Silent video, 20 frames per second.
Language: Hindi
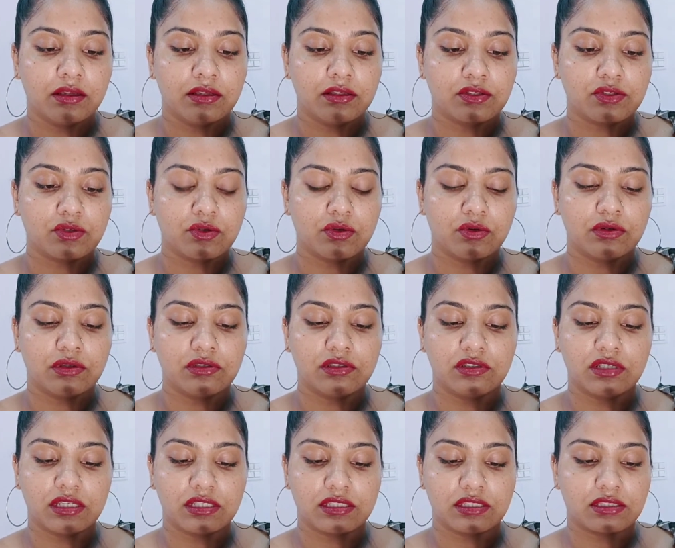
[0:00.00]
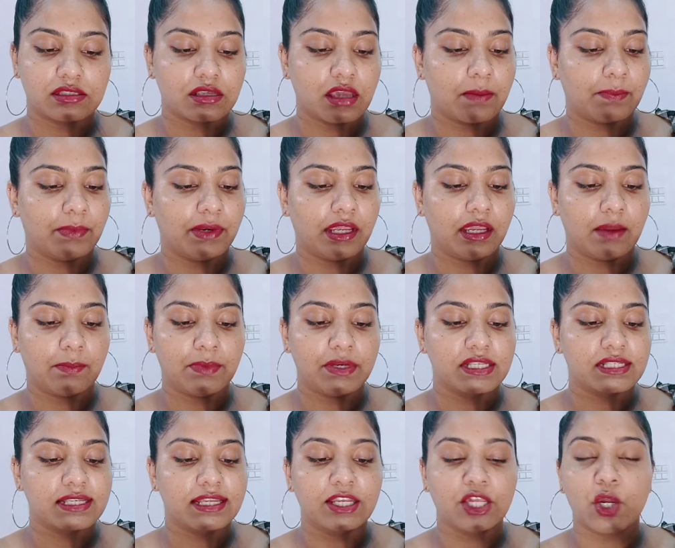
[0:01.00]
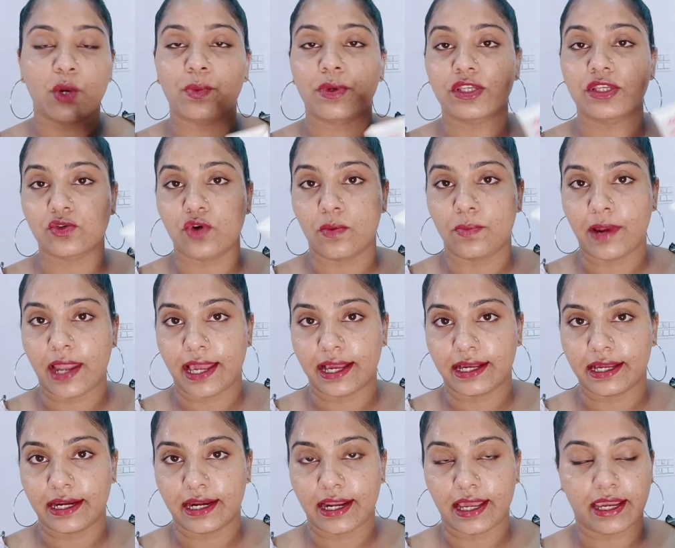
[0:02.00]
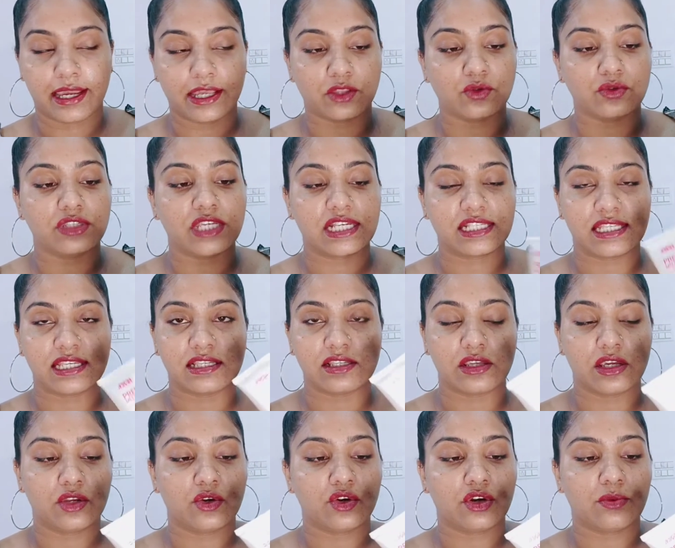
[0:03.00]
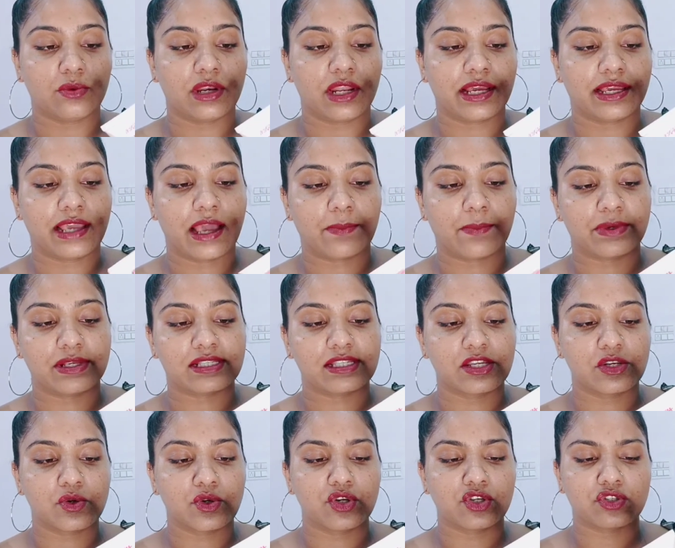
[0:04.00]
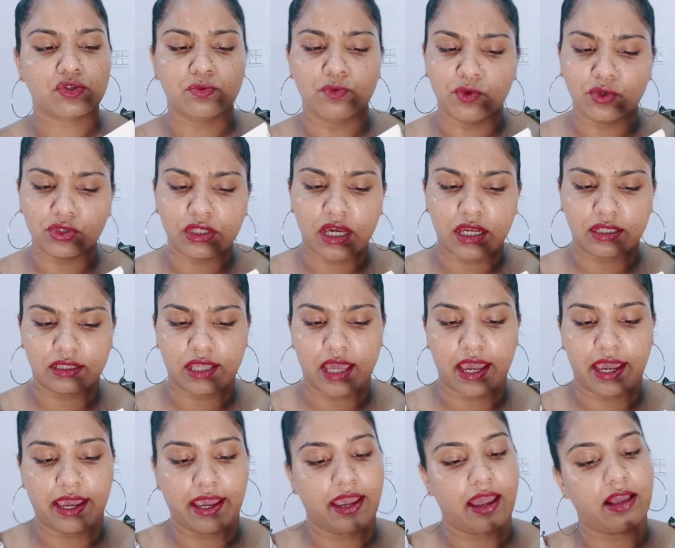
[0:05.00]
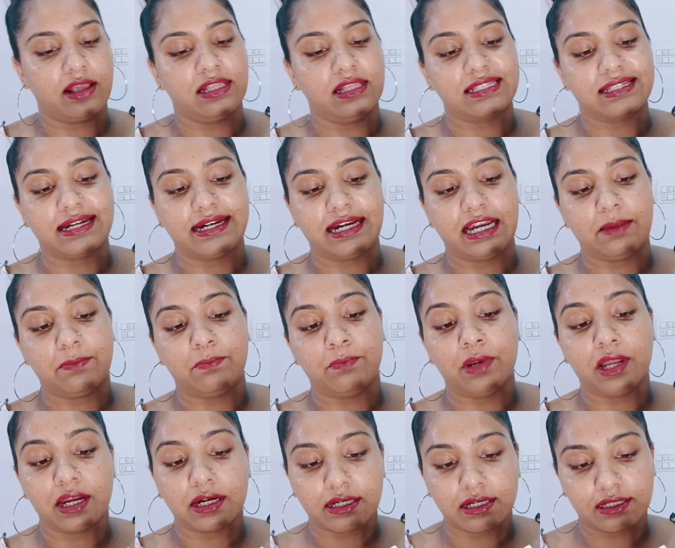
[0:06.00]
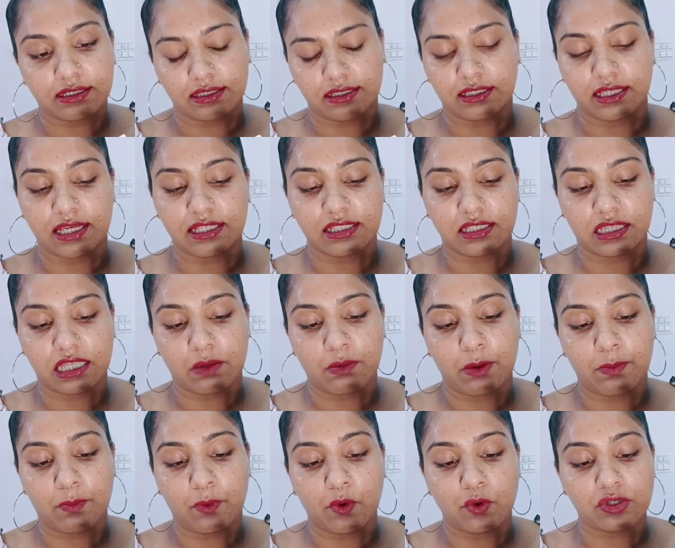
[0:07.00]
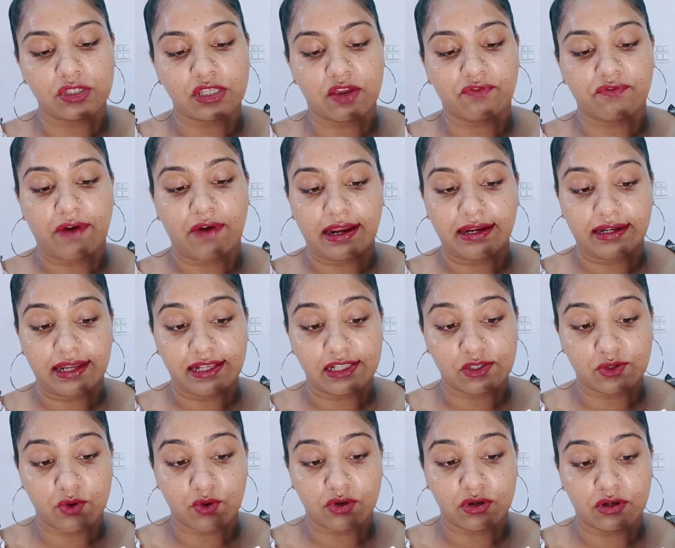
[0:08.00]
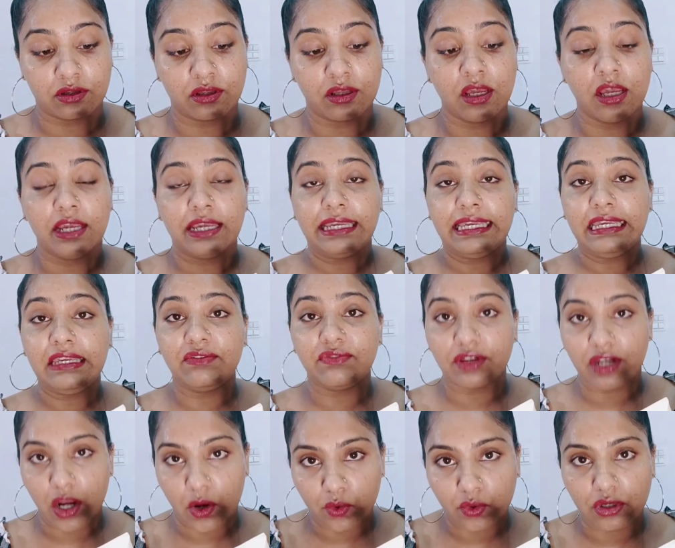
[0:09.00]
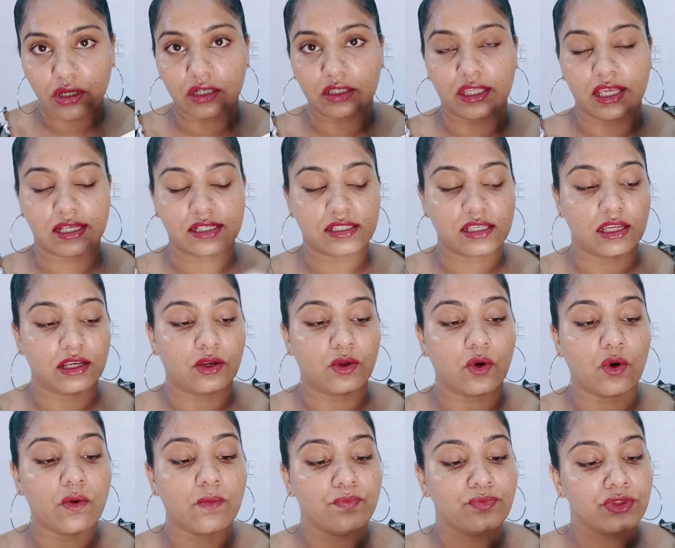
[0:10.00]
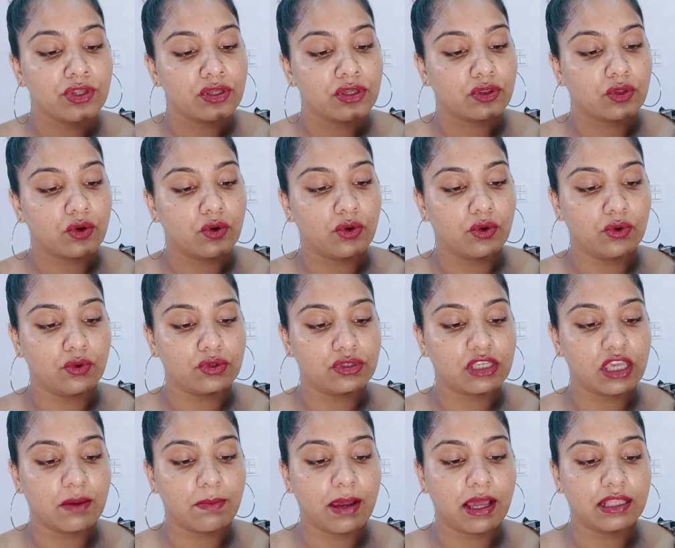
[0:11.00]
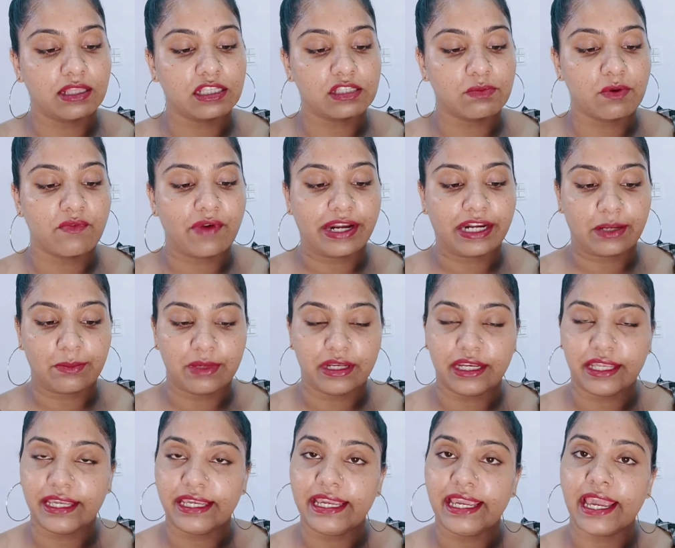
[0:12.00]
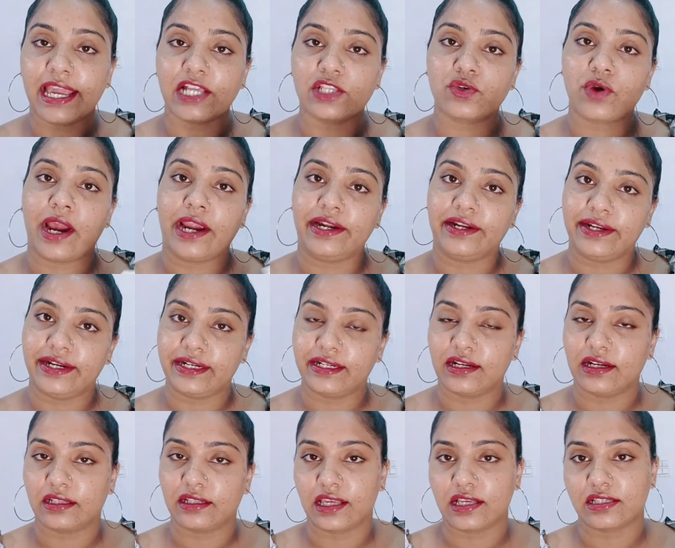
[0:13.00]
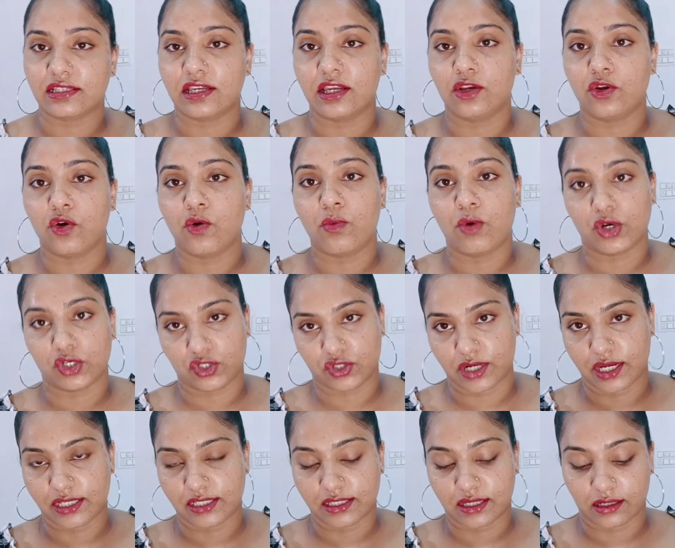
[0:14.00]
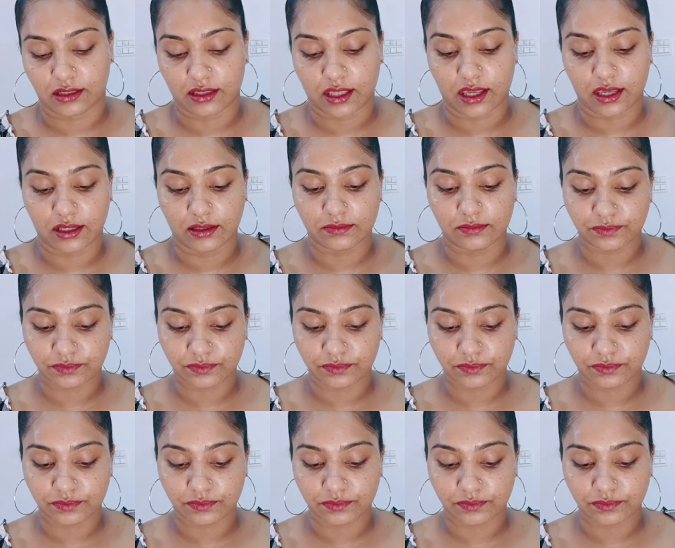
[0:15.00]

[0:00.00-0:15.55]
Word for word: सो so, जस्ट अपने अपनी स्किन के ऊपर इसको अप्लाई करना है तो जैसे इन्होंने बोला कि आपकी स्किन को ये स्मूथ करता है इंस्टेंटली ब्लर कर देता है जितने भी पोर्स हैं फाइन लाइंस को इवन आउट करता है स्किन को तो उसके बाद इसमें वाइटामिन ई e है जो हाइड्रेट करता है स्किन को मॉइस्चराइज करता है